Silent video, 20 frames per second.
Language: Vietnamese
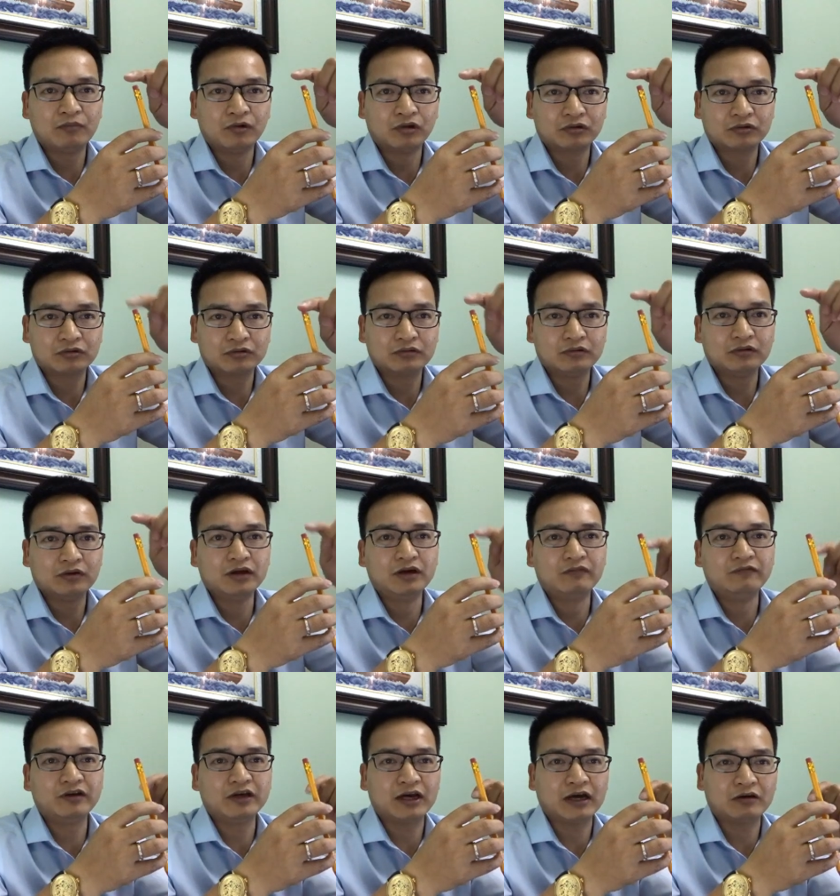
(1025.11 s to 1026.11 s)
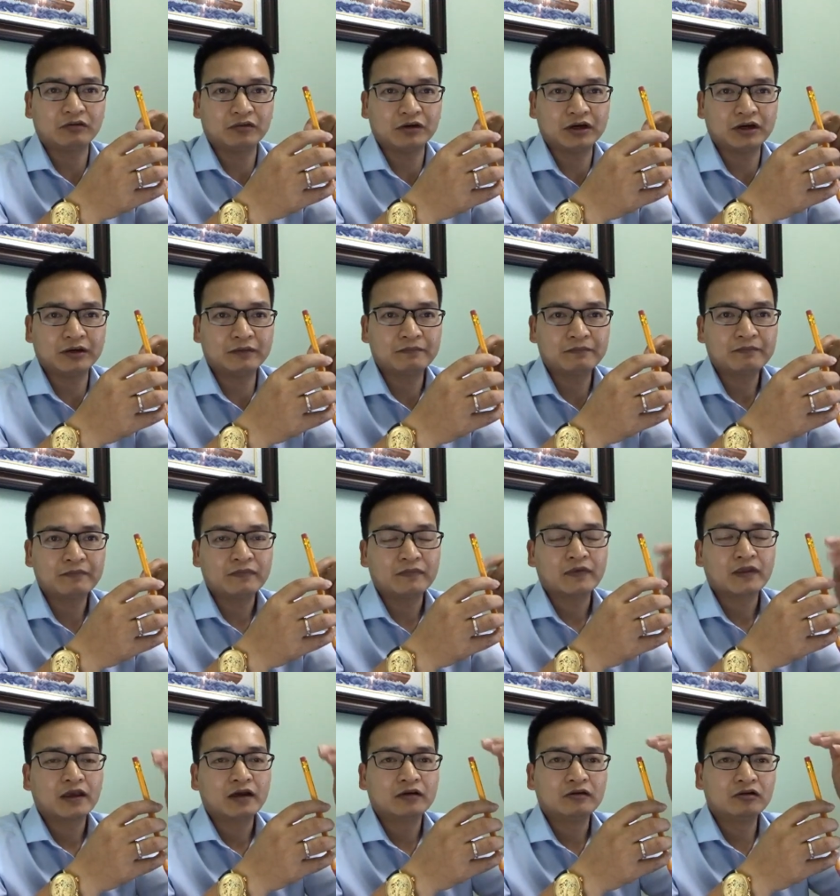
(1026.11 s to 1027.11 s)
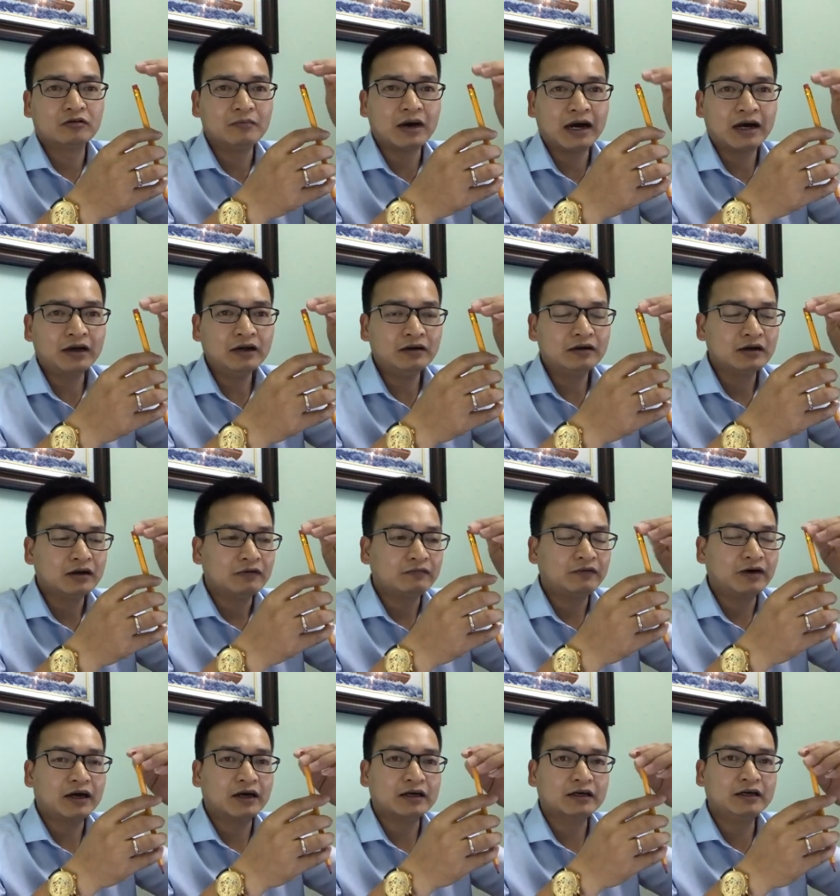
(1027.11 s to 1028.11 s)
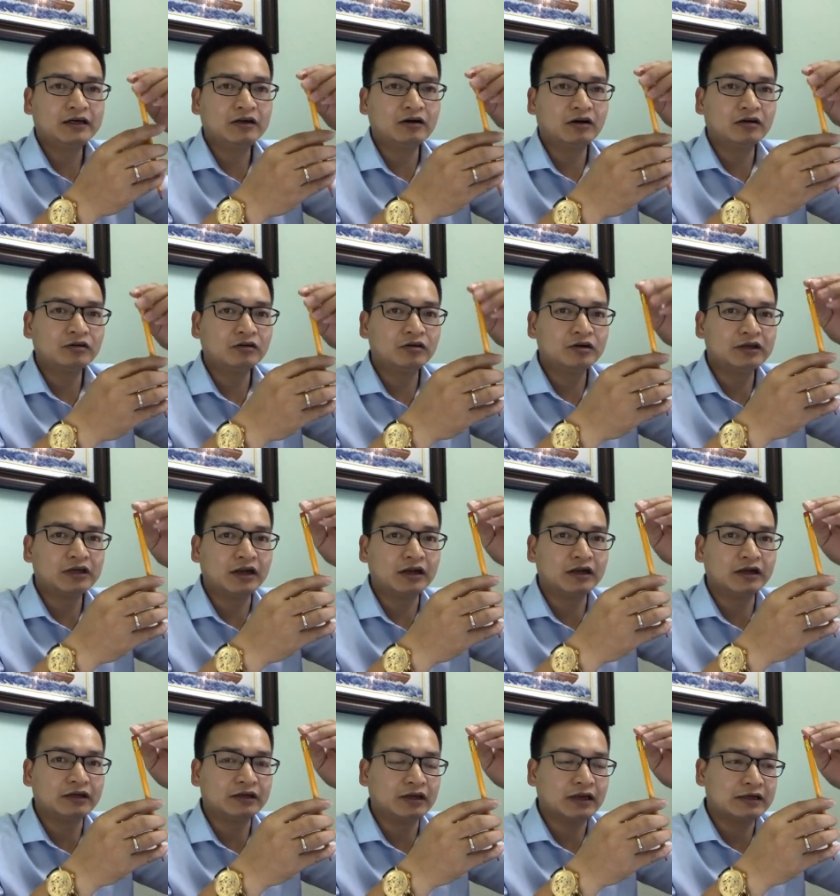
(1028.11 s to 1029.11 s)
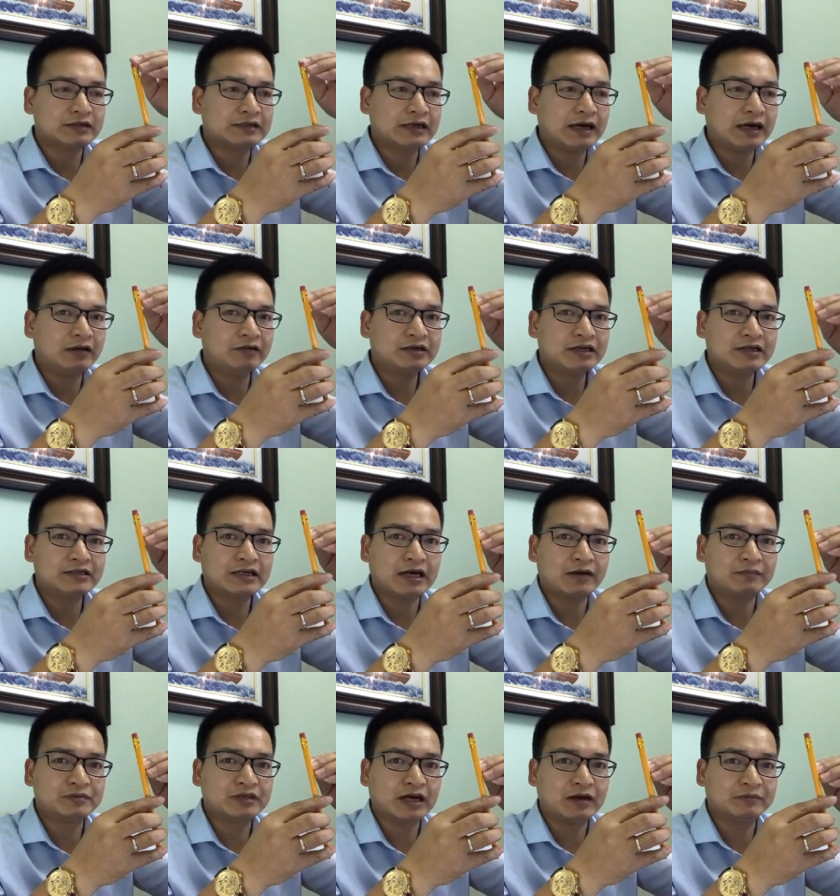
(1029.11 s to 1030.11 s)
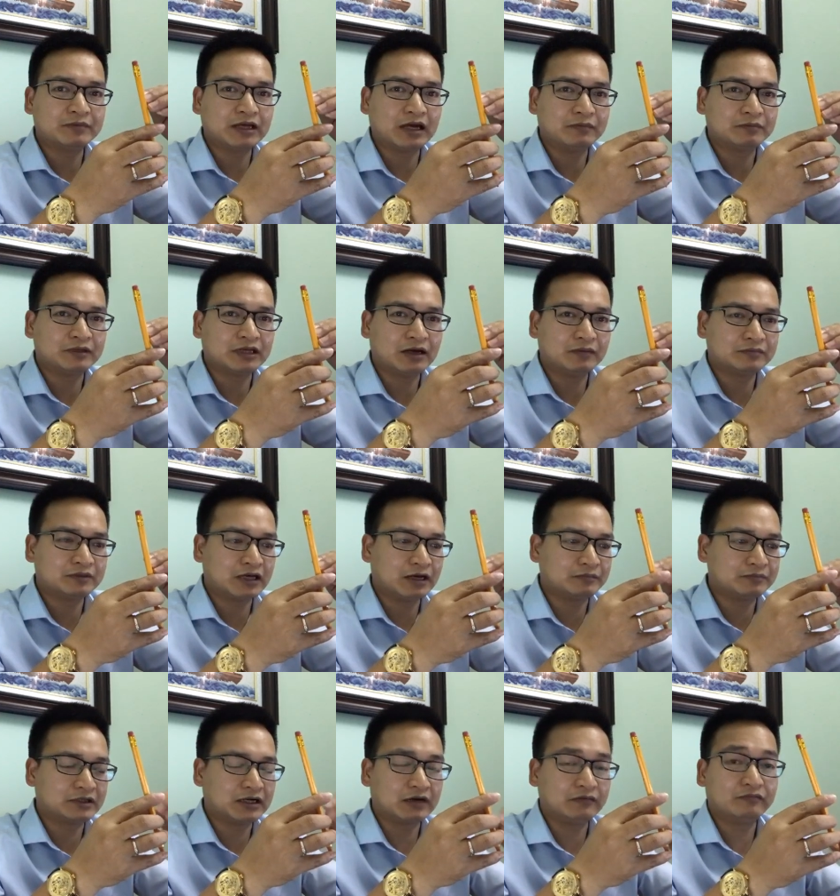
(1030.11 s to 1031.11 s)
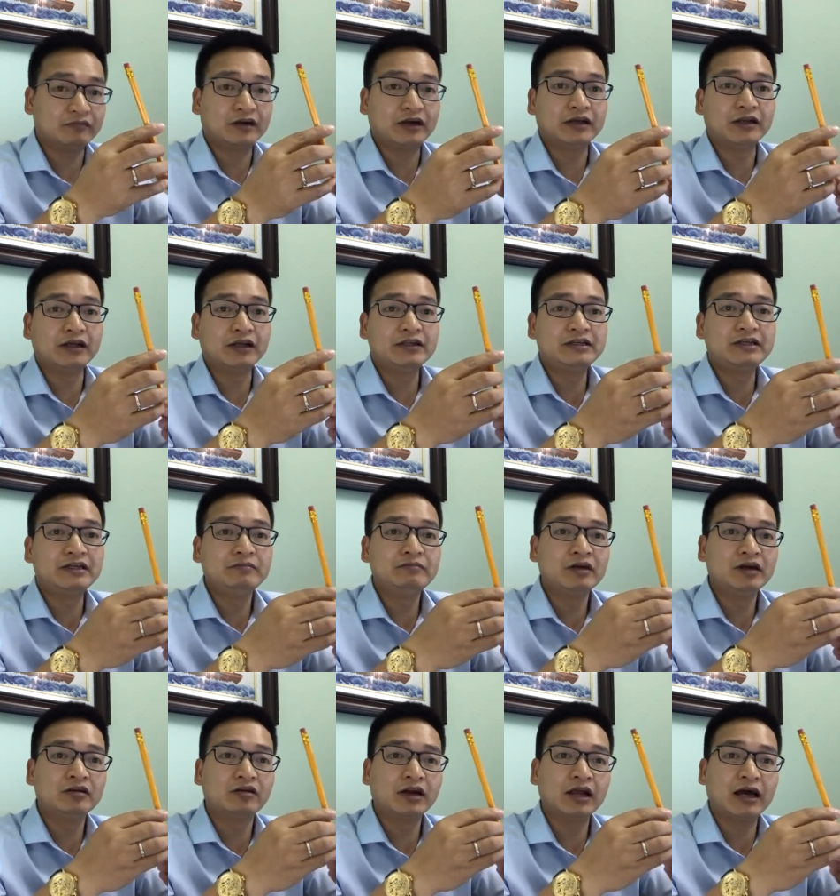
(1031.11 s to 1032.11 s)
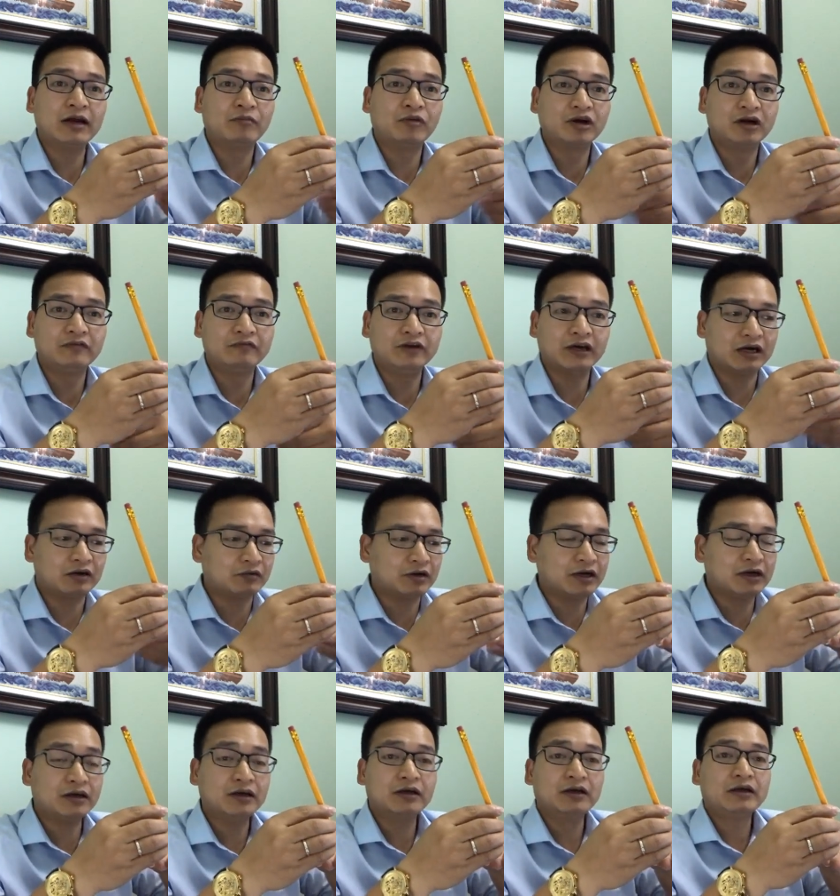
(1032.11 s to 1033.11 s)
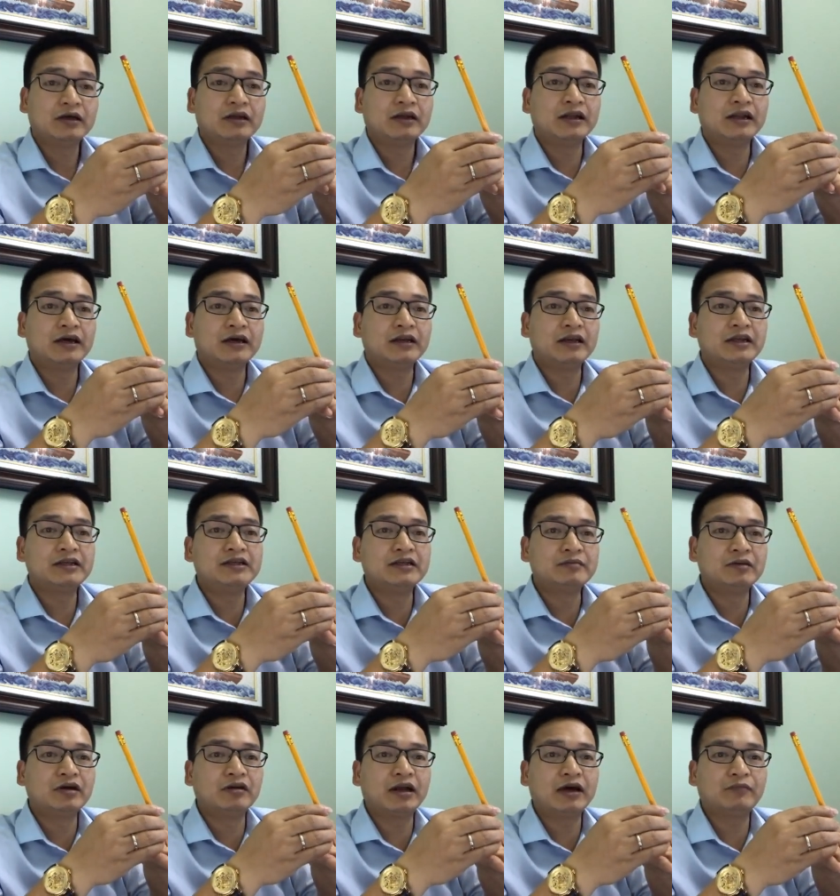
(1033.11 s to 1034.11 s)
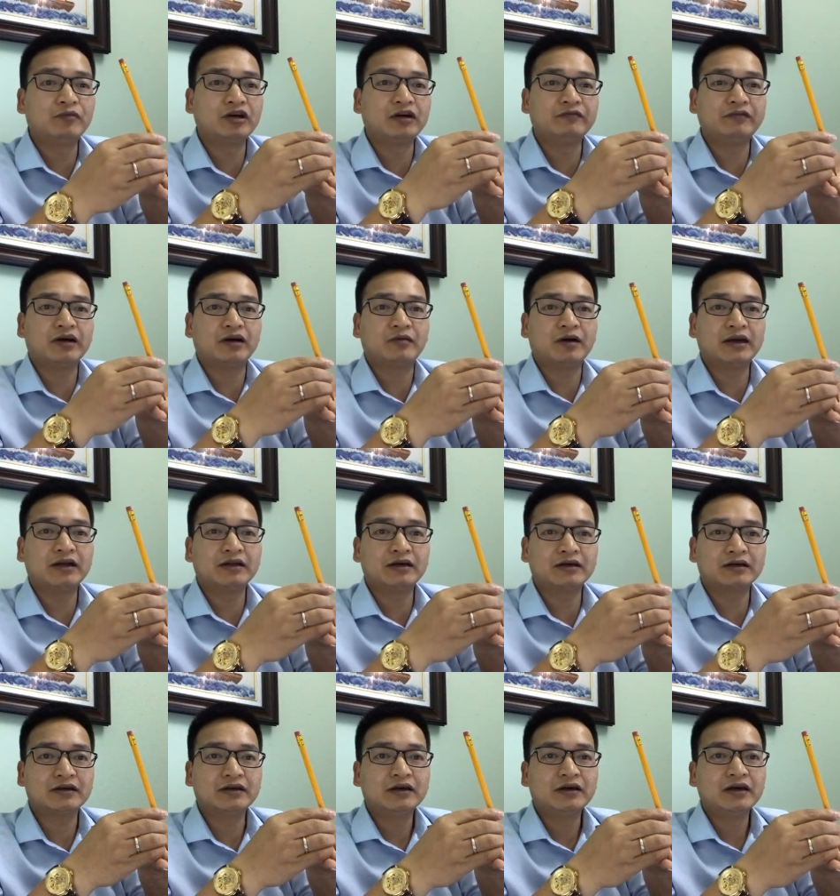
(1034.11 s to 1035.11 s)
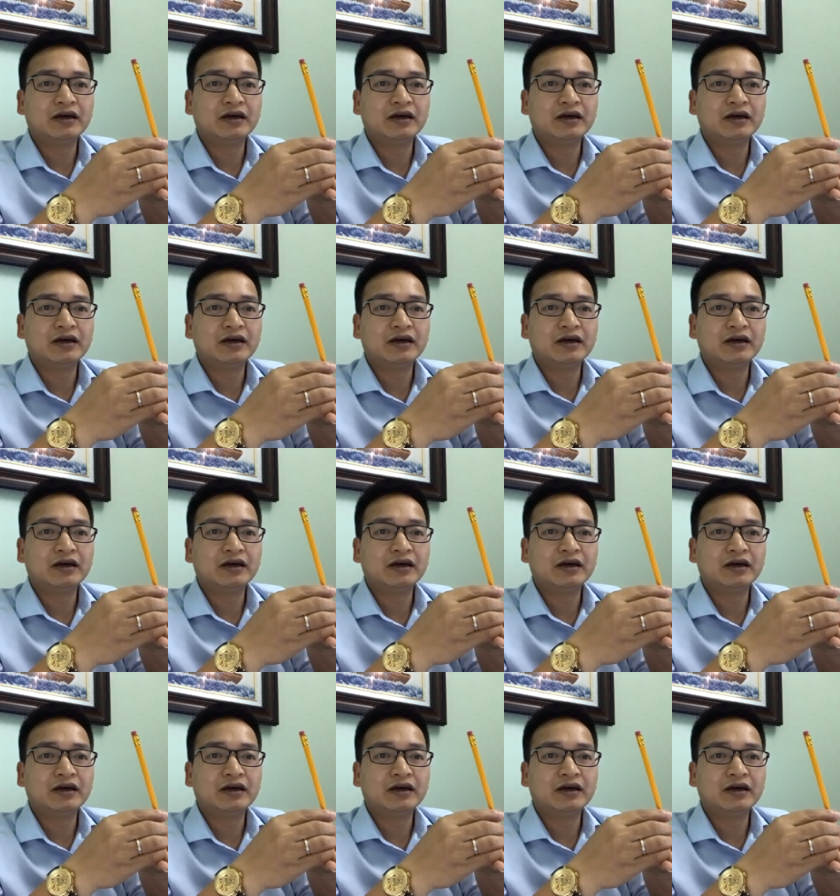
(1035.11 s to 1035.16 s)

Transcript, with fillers: một đơn vị hàng hóa tôi bán và khi đó tôi nhận định là giá nó sẽ giảm giảm giảm giảm giảm giảm về đến 90 đô la một đơn vị hàng hóa đến đây đến 90 đô la một đơn vị hàng hóa đến đây